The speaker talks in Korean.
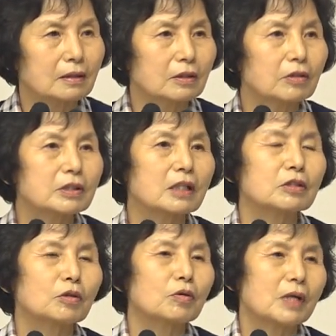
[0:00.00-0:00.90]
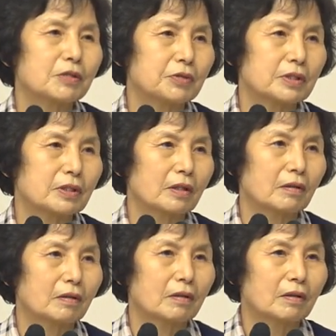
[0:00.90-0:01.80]
영생을 소유할 수 있어요.
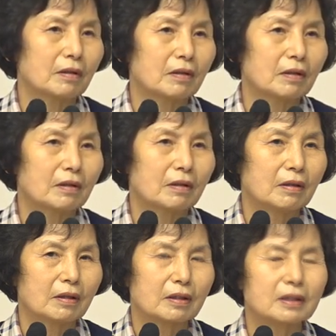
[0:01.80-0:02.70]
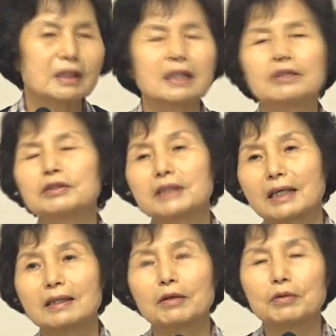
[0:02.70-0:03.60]
근데 이것이
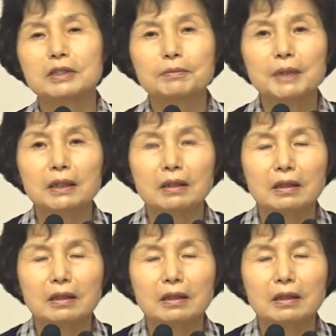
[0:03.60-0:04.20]
안 되고 있으면